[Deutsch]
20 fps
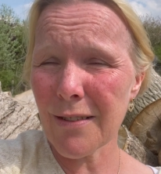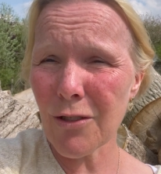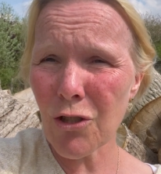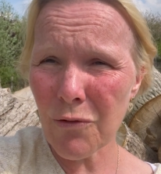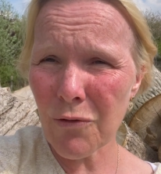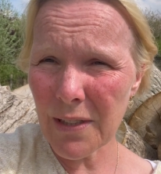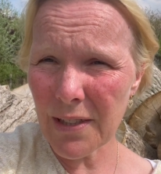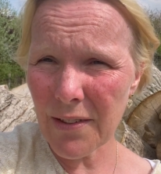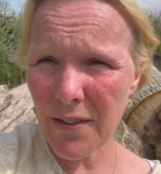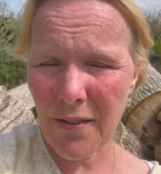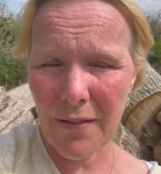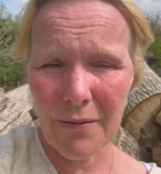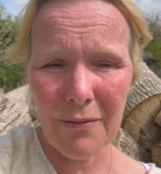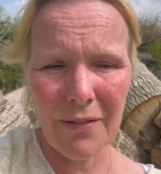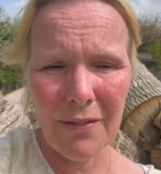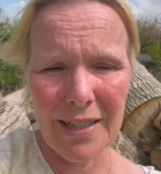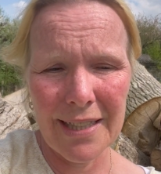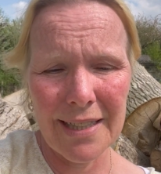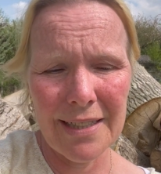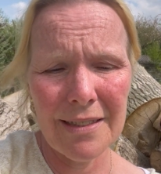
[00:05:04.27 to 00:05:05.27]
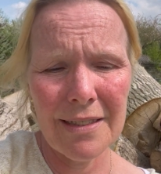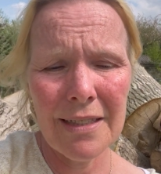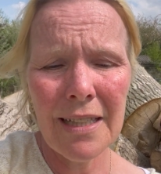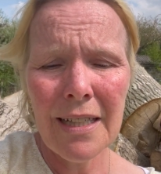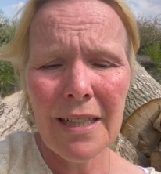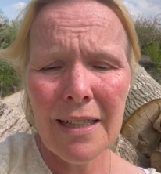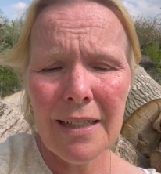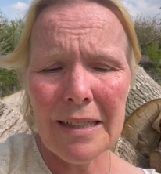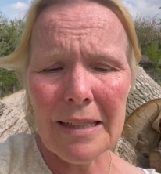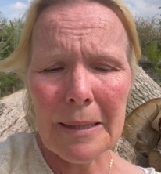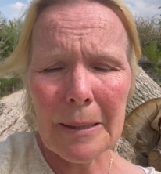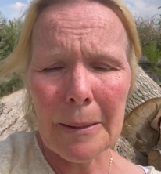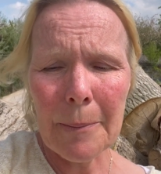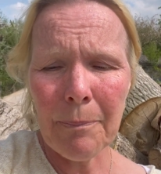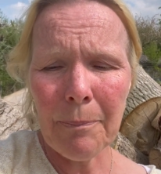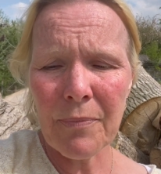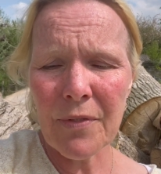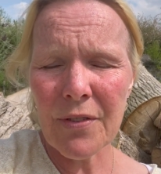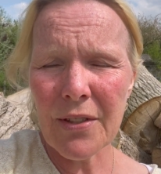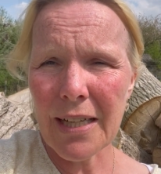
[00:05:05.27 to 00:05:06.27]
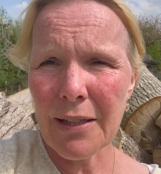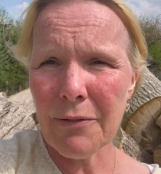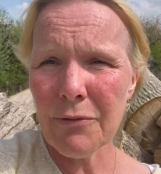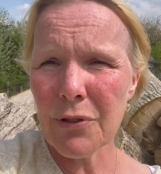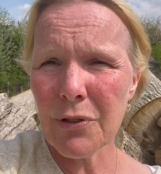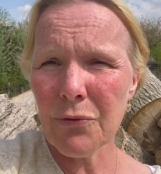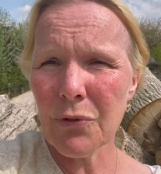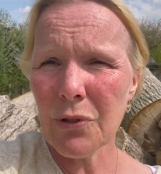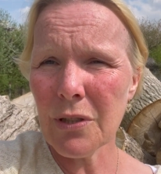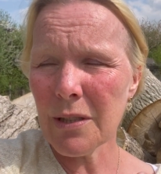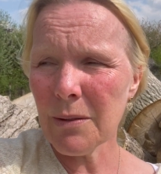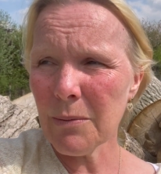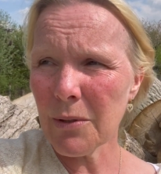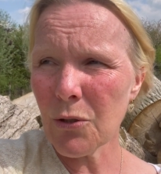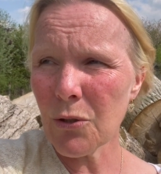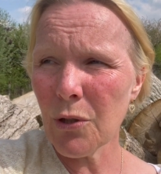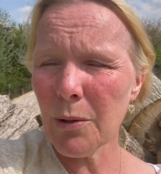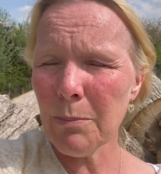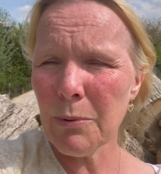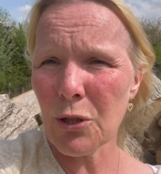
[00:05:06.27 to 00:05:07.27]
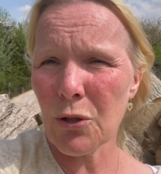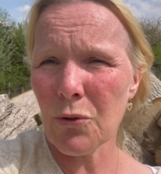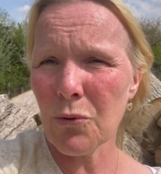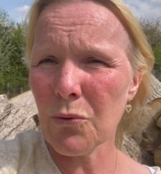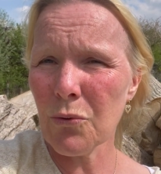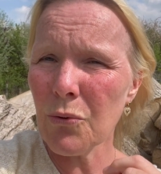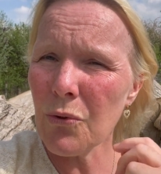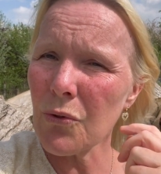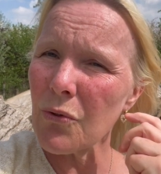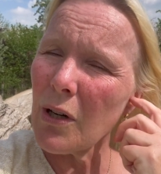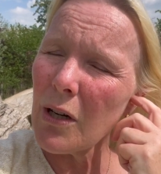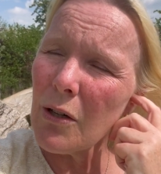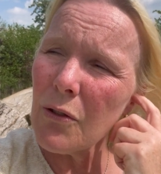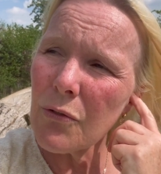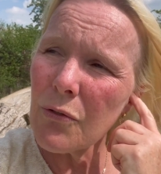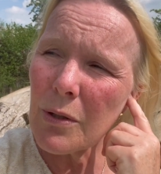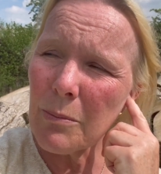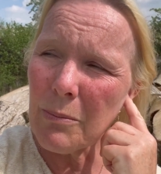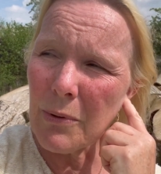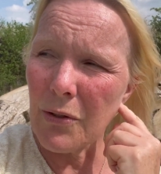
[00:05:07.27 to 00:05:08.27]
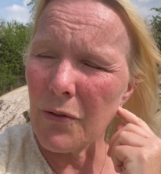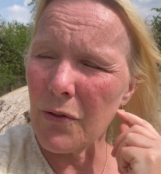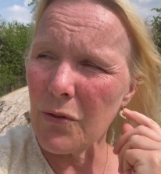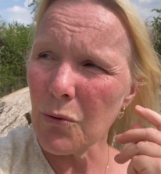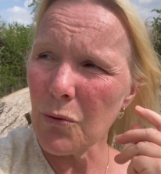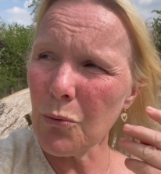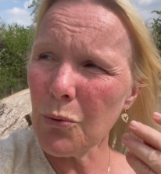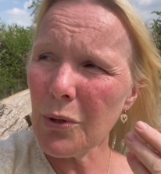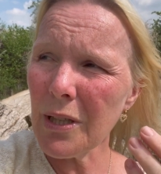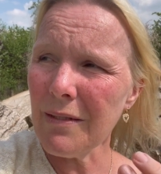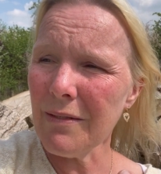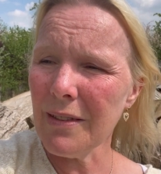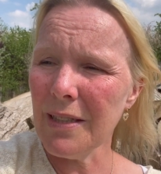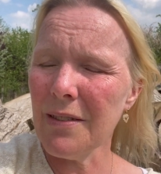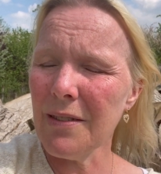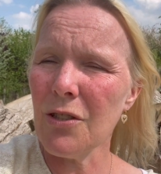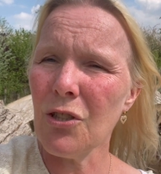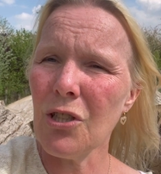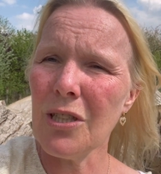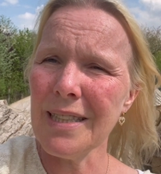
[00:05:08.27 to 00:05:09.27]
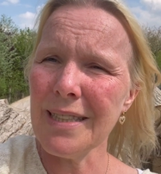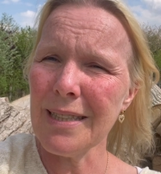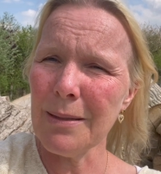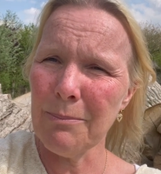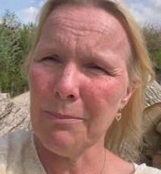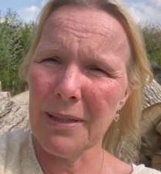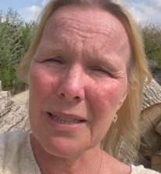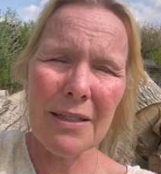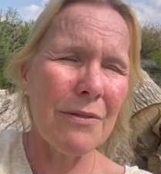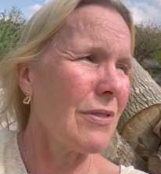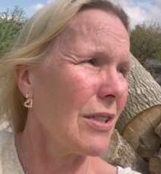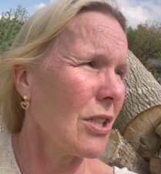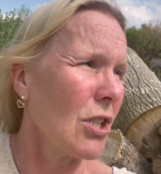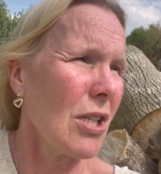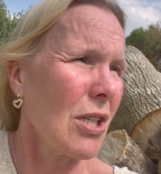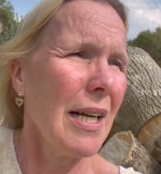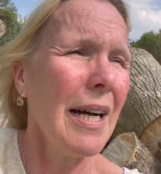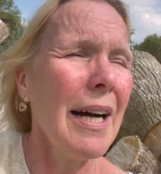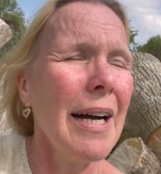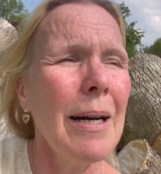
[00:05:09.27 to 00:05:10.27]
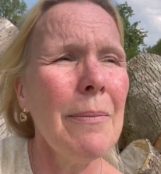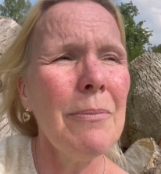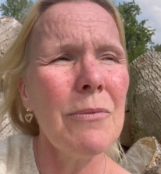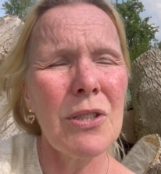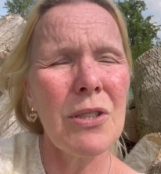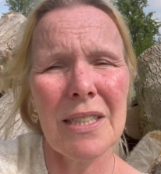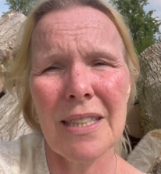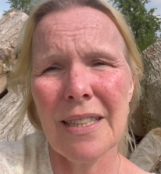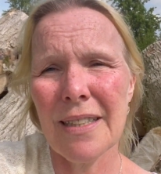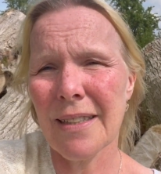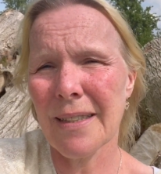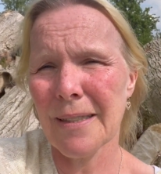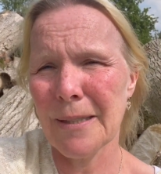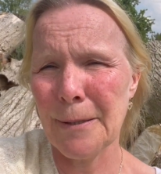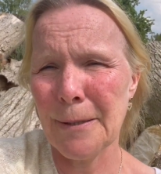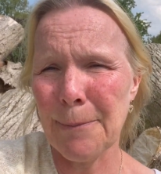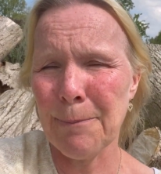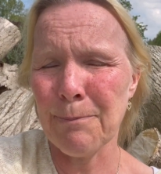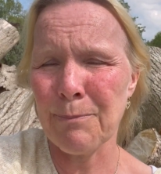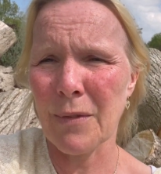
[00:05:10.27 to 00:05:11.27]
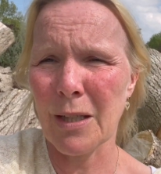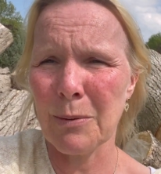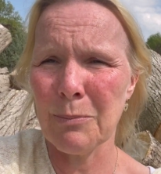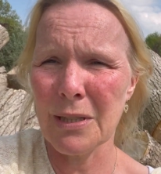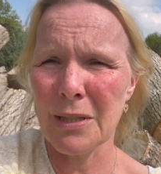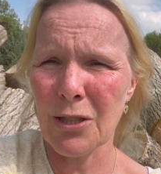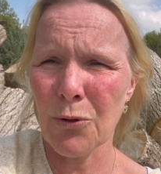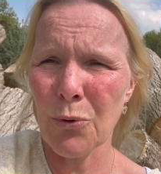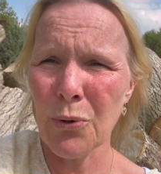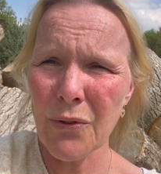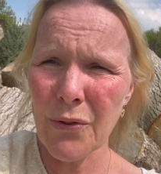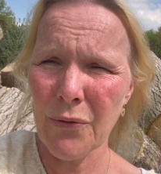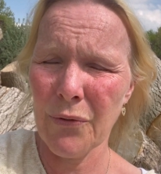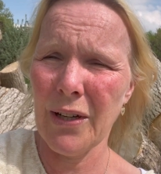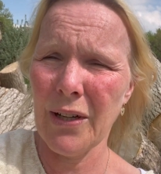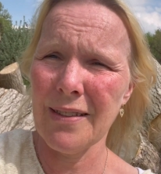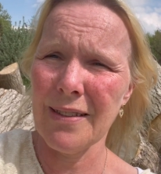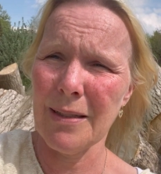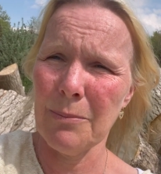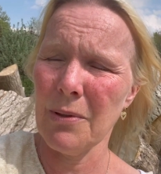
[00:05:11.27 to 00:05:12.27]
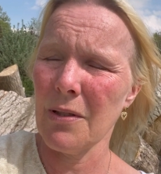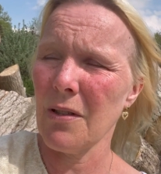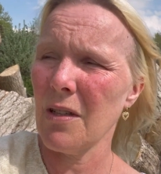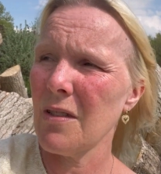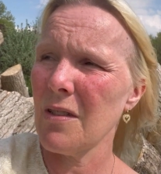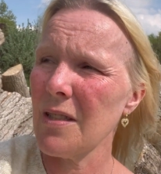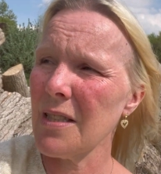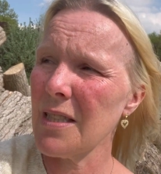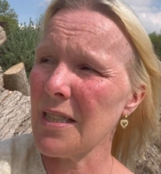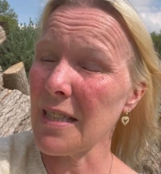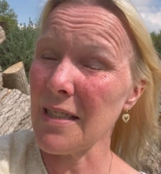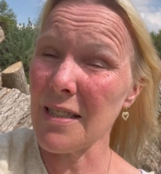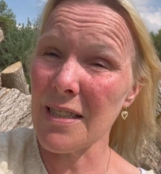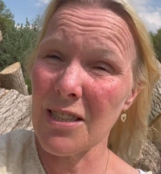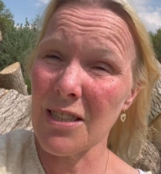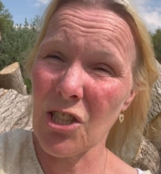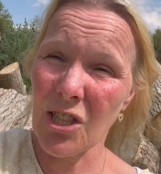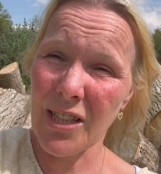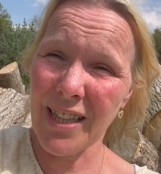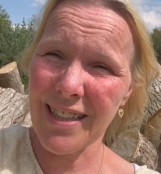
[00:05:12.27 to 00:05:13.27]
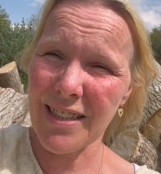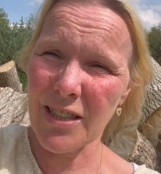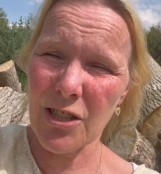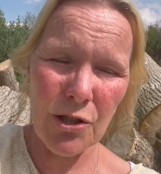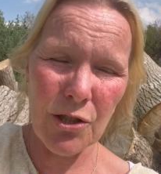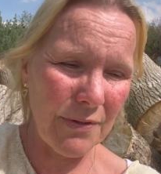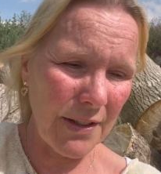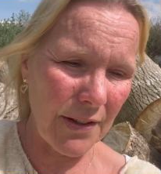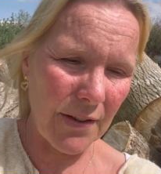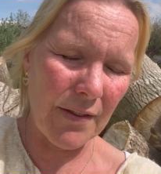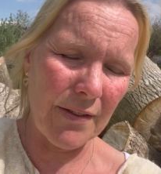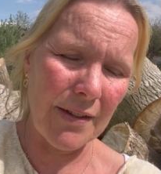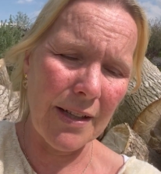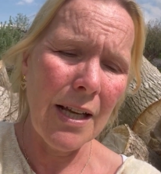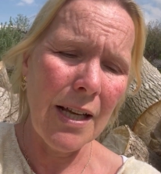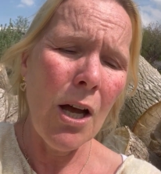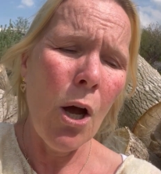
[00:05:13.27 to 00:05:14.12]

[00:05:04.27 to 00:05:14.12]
schwitzen, weil ähm, sie einfach von der Körperstruktur so aufgebaut sind oder weil sie schlechte Bettwäsche haben, die ähm, mit Kunstfaser besetzt ist, dass sie stark schwitzen.